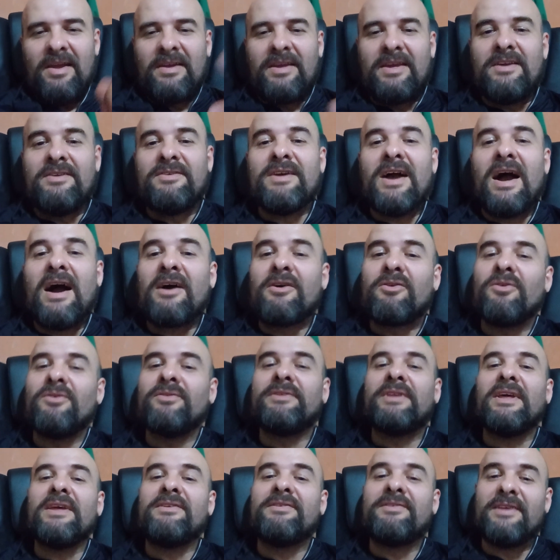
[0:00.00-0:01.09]
Que já
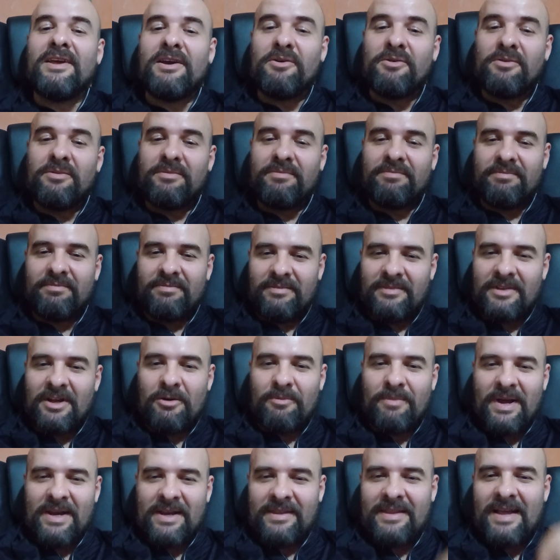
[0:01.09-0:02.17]
aconteceu da
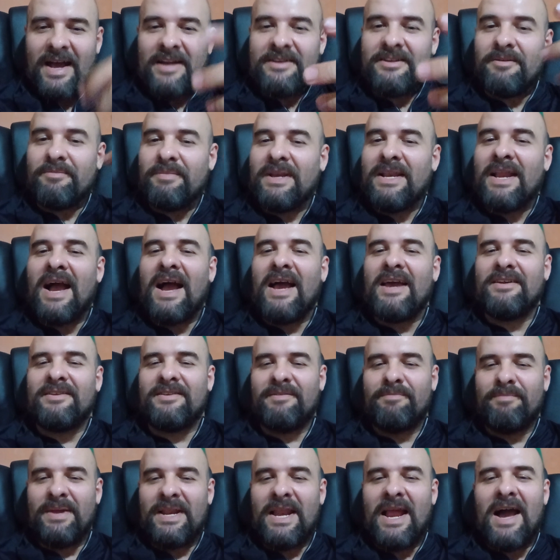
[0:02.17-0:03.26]
humanidade há
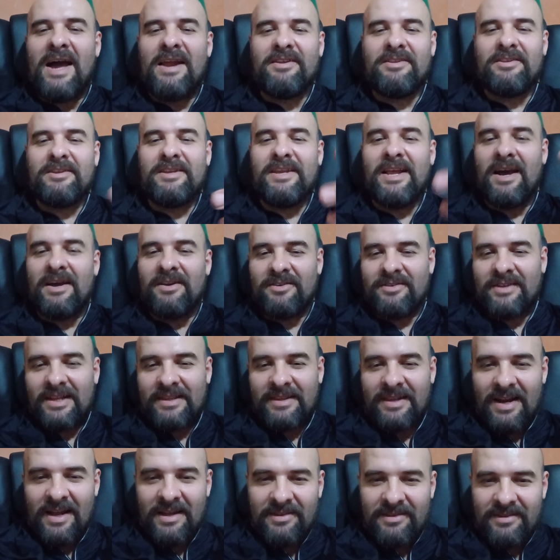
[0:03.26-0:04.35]
milhares, milhares de anos
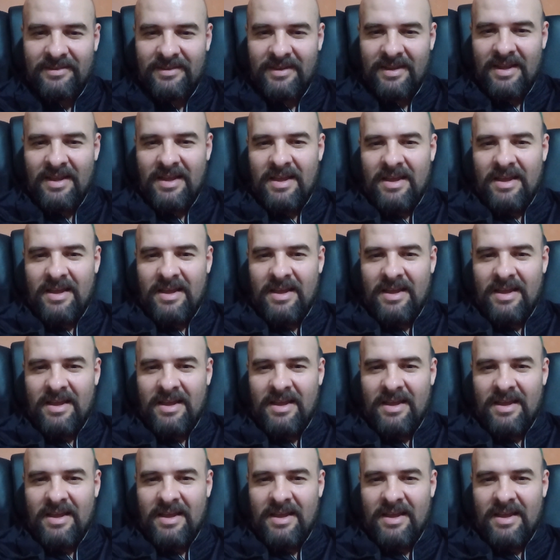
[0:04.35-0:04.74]
atrás,